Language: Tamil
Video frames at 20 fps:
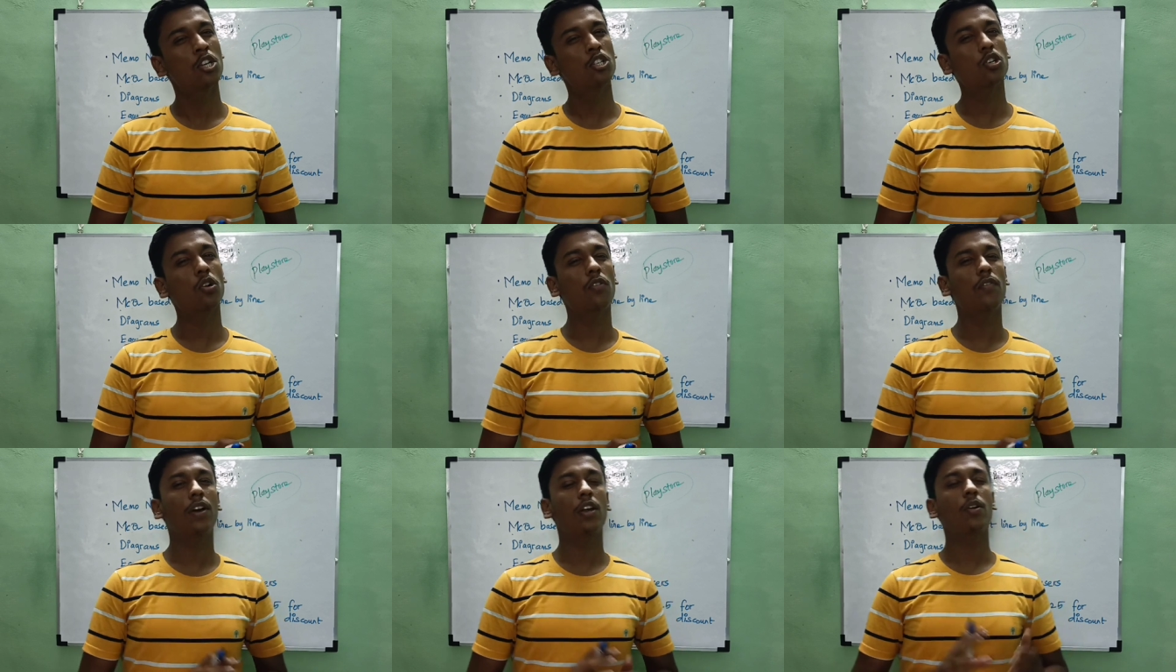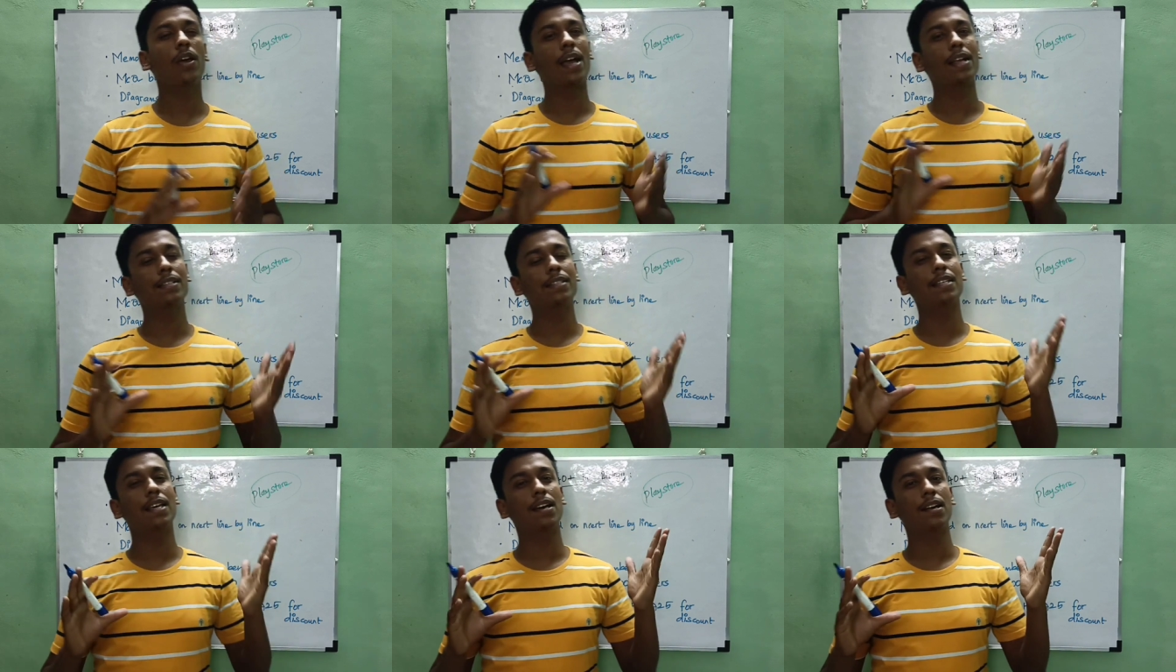ஸோ வெறும்
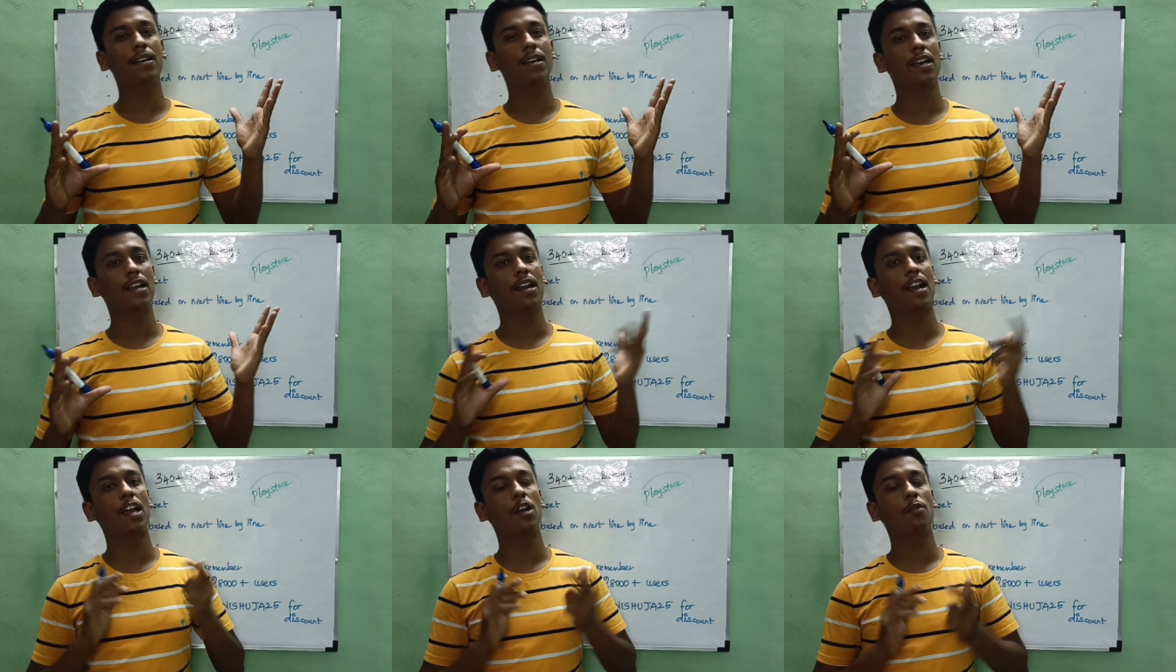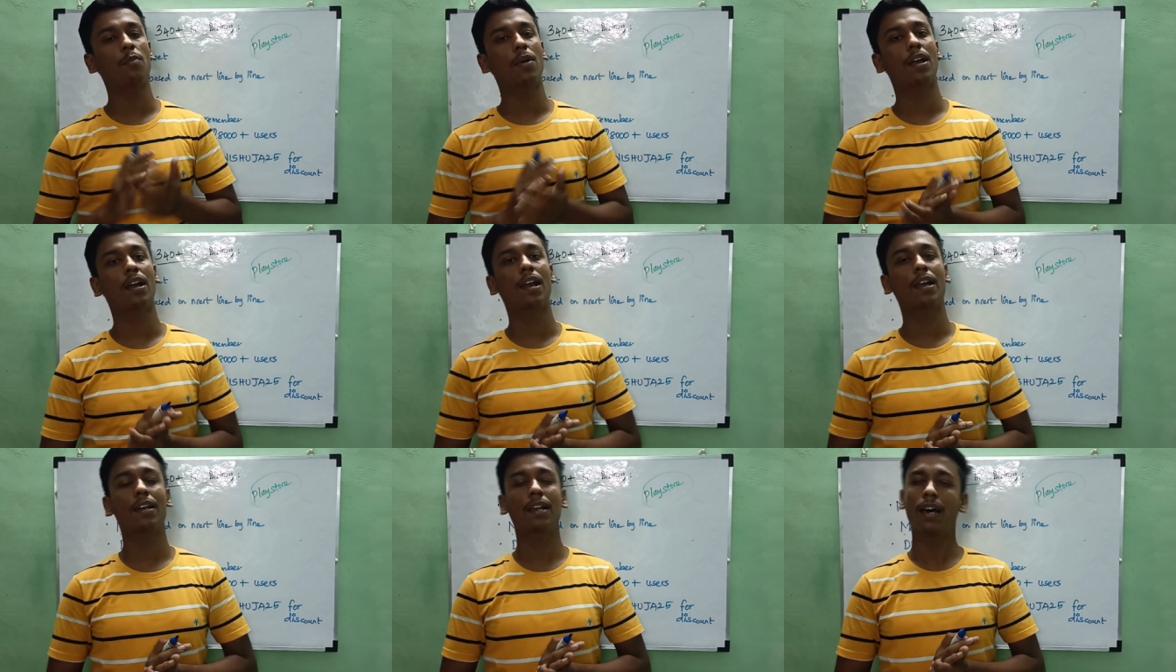என்சிஆர்டியை லைன் பை
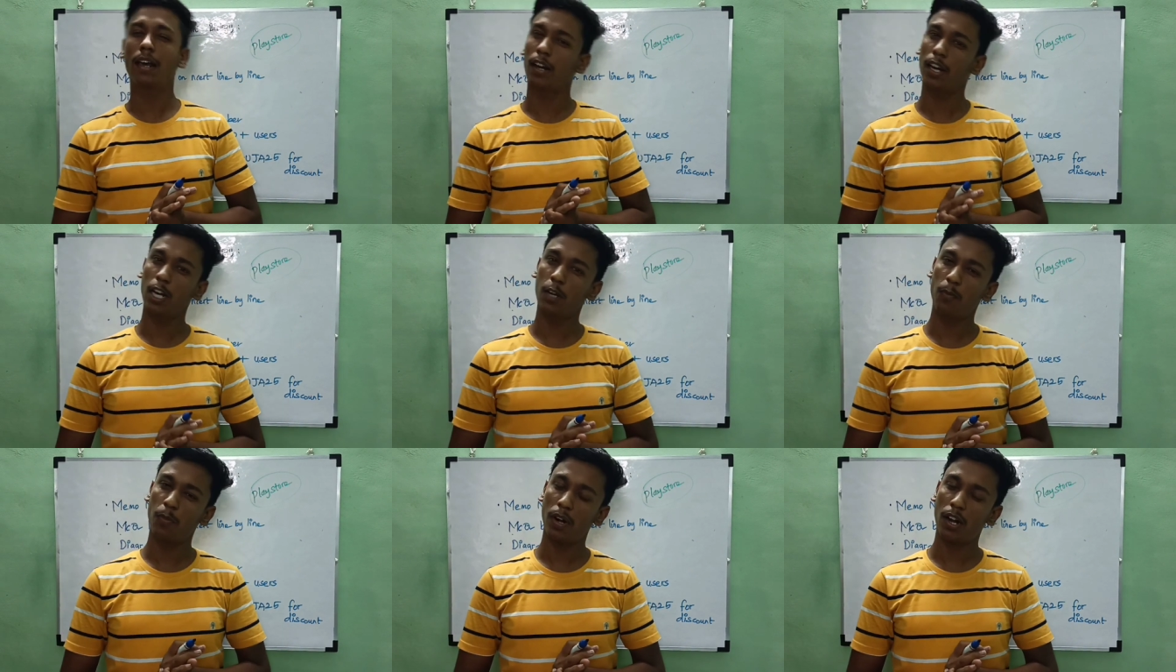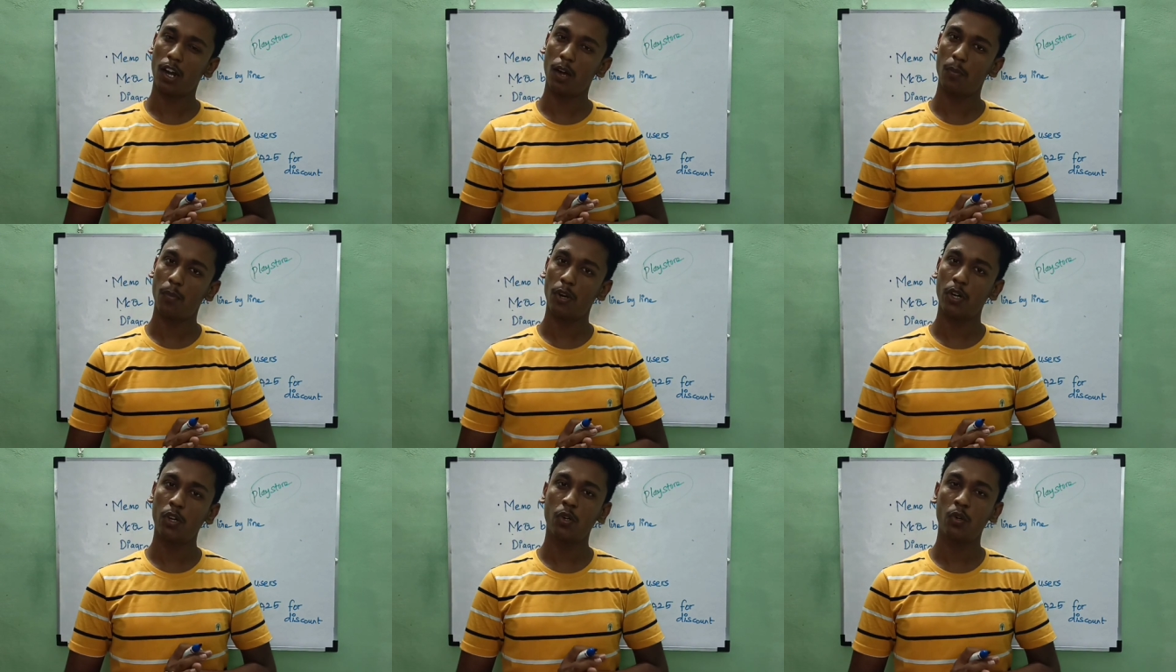லைன் ரீட்
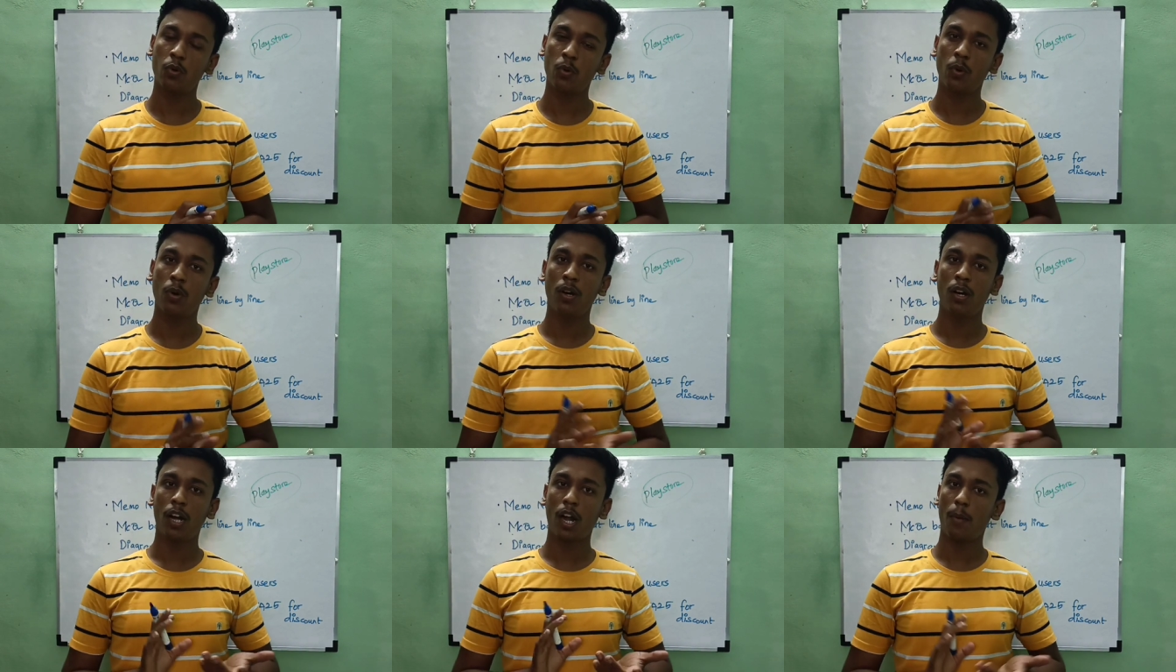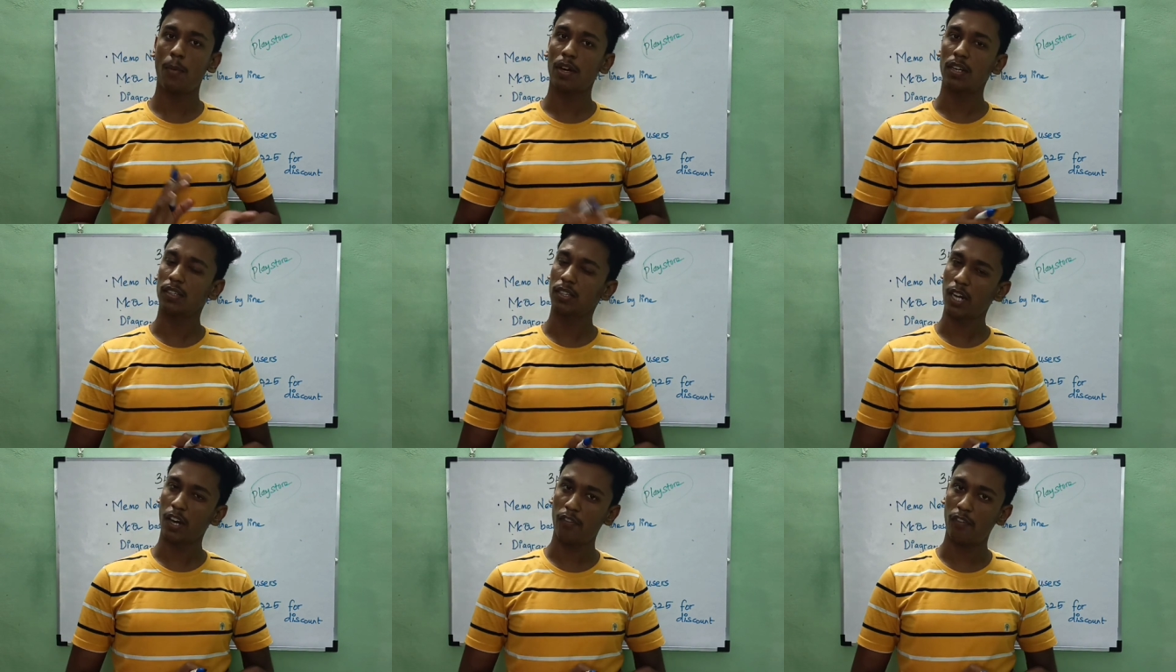பண்ணால் மட்டும்
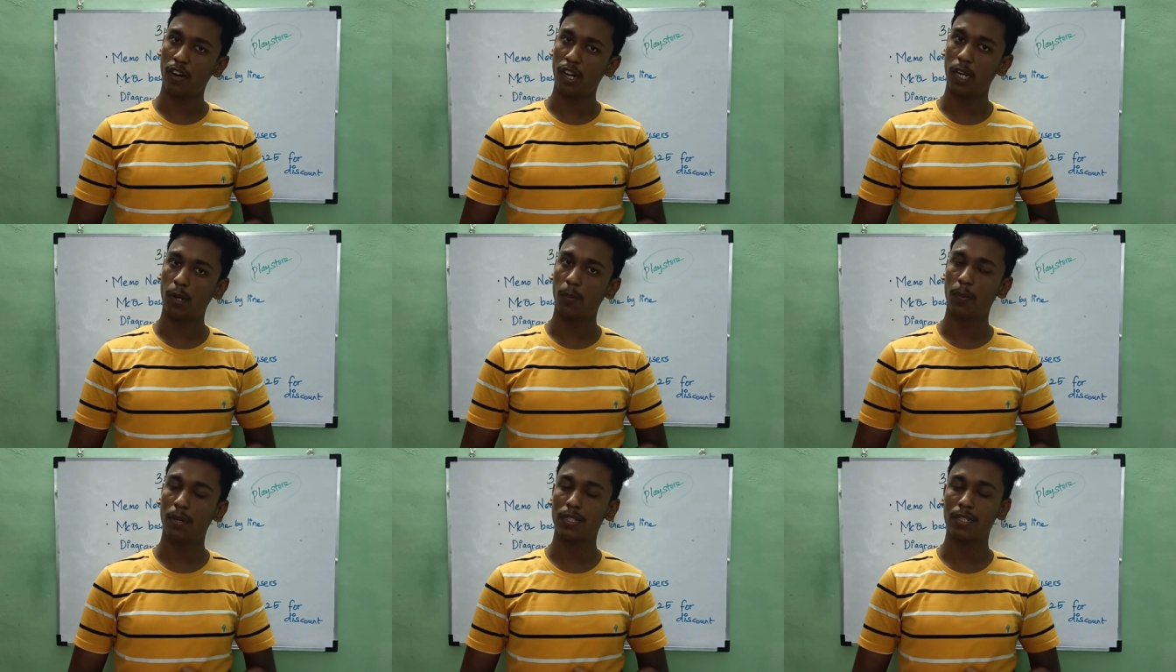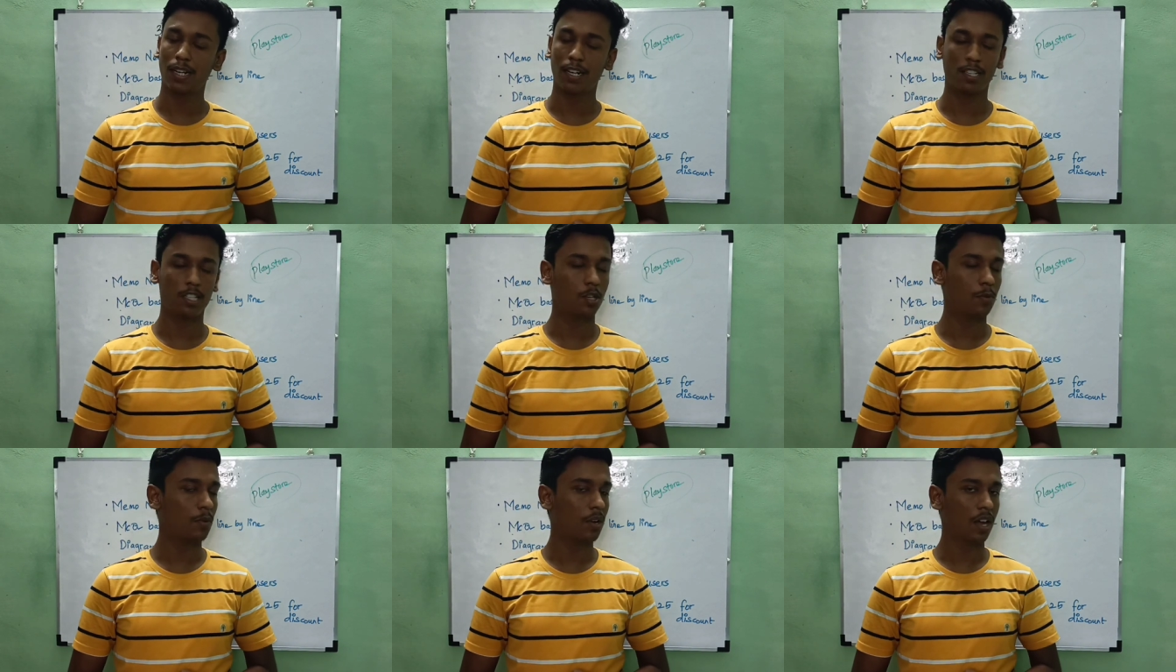நமக்கு த்ரீ ஃபார்ட்டி ப்ளஸ்
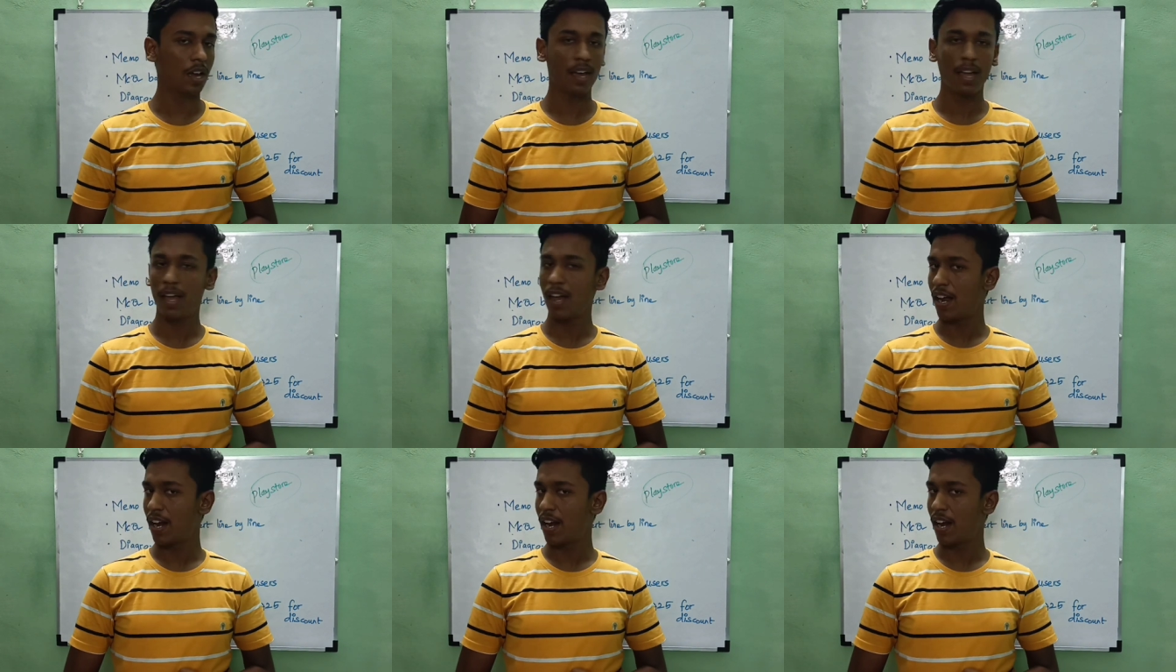கிடச்சிருமானா